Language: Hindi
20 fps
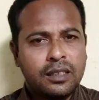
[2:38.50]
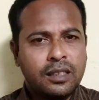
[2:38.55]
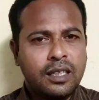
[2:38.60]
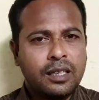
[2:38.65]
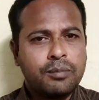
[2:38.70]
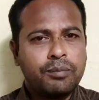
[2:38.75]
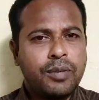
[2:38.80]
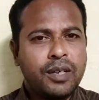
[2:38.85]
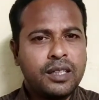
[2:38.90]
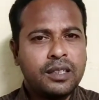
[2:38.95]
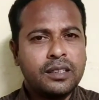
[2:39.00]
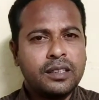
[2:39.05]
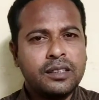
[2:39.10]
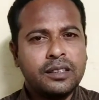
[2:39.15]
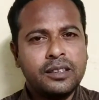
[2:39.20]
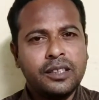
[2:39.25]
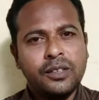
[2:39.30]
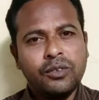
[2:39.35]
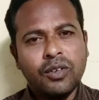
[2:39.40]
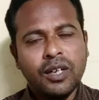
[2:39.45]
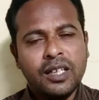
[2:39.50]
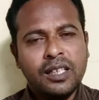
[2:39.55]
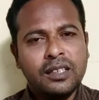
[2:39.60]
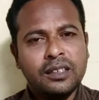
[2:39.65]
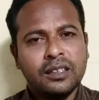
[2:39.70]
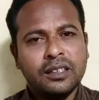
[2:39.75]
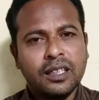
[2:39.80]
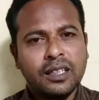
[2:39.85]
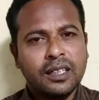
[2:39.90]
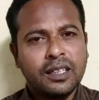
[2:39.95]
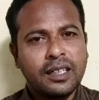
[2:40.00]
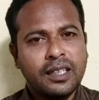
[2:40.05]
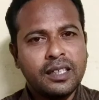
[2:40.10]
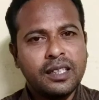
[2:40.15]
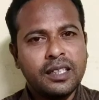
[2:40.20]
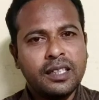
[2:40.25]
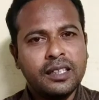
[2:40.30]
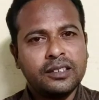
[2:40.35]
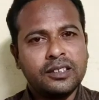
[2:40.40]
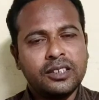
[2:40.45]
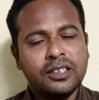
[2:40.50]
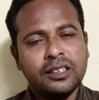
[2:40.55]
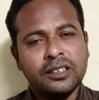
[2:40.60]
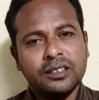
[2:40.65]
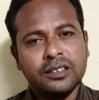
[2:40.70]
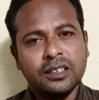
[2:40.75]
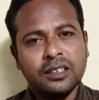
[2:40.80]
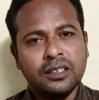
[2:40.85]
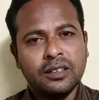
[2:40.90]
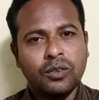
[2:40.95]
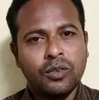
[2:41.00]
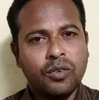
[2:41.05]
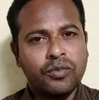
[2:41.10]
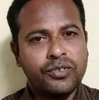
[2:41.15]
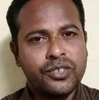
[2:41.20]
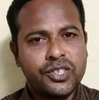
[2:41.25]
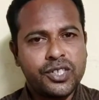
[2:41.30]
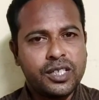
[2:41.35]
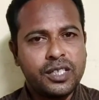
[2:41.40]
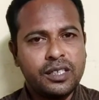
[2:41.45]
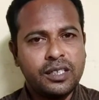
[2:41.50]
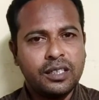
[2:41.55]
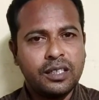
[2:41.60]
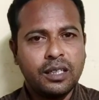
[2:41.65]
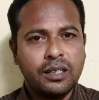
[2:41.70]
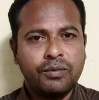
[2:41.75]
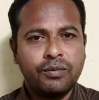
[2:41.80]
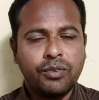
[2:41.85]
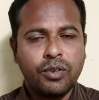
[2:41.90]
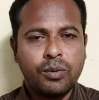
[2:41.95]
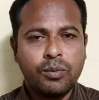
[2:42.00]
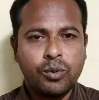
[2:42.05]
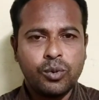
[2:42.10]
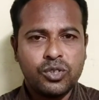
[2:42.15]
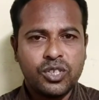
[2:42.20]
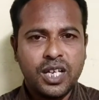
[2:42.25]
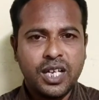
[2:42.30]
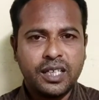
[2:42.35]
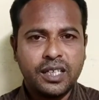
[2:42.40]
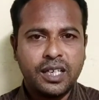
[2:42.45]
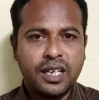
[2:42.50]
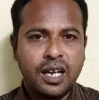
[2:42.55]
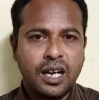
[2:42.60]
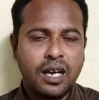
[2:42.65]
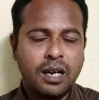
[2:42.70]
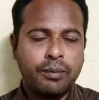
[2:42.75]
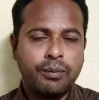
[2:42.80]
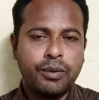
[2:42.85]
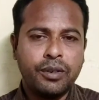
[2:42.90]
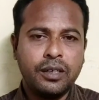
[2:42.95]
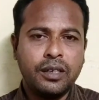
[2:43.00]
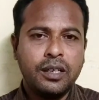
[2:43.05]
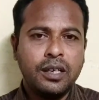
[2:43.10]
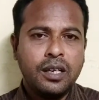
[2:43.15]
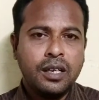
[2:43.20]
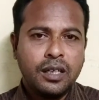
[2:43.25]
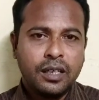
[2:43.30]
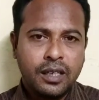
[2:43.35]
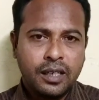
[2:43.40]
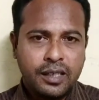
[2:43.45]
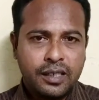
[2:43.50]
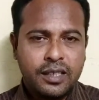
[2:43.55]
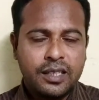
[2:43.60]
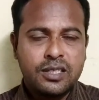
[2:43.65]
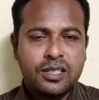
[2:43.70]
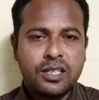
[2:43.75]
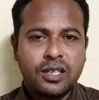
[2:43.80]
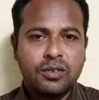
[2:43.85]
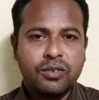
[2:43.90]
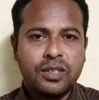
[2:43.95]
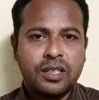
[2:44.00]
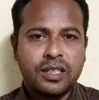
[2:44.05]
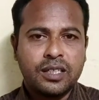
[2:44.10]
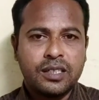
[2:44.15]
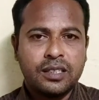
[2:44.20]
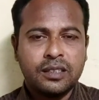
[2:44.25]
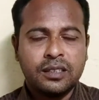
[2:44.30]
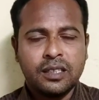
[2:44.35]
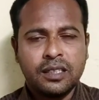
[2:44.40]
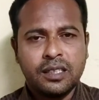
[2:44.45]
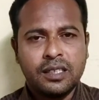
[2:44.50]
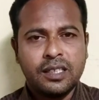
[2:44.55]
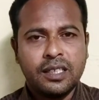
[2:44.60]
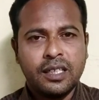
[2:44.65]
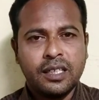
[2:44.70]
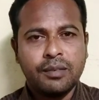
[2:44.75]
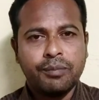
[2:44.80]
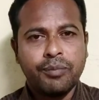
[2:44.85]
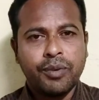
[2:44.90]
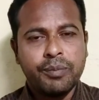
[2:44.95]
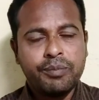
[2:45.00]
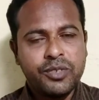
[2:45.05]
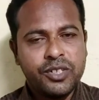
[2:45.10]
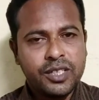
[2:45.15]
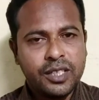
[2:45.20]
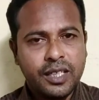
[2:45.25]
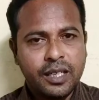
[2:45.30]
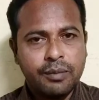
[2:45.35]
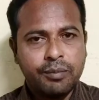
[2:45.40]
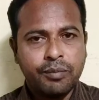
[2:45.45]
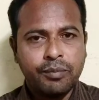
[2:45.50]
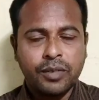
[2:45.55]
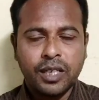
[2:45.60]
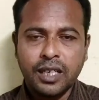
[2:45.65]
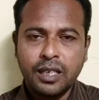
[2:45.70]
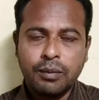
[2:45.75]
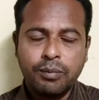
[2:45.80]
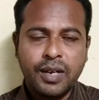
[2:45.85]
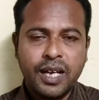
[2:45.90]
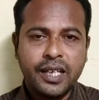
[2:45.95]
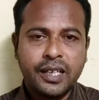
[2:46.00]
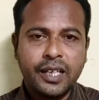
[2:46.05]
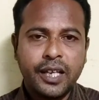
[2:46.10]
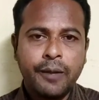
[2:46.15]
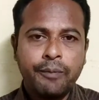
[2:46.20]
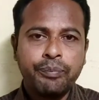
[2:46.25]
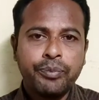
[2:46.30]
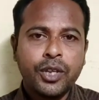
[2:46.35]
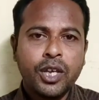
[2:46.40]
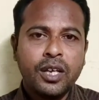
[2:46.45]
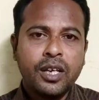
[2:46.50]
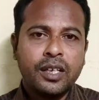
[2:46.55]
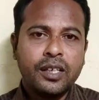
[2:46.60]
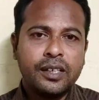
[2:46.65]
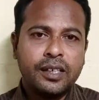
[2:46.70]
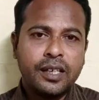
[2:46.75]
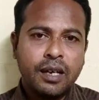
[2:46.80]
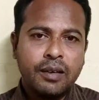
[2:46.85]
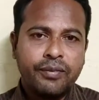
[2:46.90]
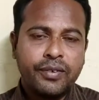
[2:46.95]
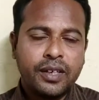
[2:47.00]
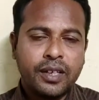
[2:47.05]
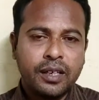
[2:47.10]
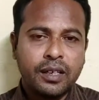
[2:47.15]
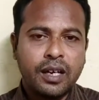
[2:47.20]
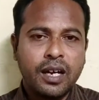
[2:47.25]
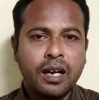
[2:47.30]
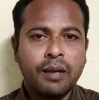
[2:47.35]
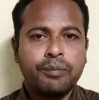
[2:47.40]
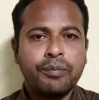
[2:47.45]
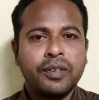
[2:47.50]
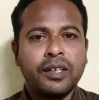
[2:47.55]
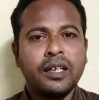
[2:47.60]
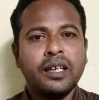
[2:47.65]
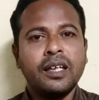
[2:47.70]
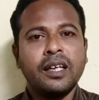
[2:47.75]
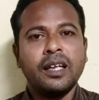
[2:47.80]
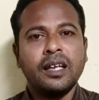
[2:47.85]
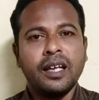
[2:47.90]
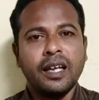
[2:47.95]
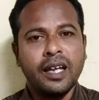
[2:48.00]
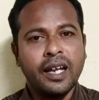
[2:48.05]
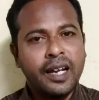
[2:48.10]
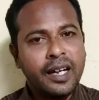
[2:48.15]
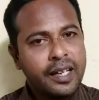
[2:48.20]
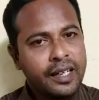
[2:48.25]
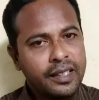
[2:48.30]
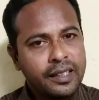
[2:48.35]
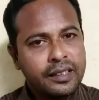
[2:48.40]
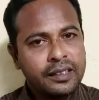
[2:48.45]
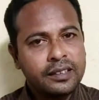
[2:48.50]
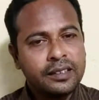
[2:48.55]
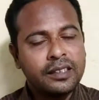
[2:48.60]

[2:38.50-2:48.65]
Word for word: लगभग दिवाली तक के ये चीज़ ऑफिशियली कंफर्म हो जाए कि आप इंडियन सर्वर के ज़रिए पबजी गेम खेल पाएंगे या फिर आपके एंड